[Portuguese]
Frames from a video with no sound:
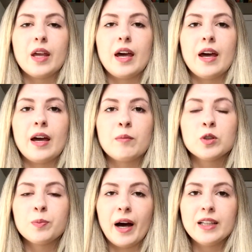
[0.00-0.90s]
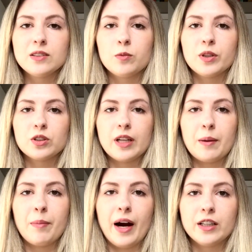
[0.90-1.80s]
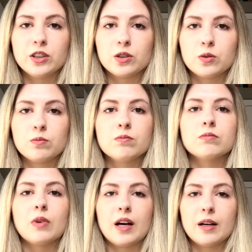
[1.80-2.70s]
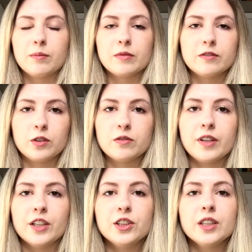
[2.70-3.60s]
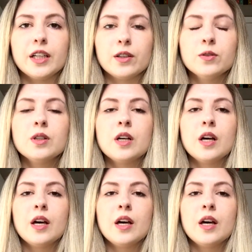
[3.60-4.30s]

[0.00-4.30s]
É, meus pais vão me ajudar em parte, a, vão enviar dinheiro,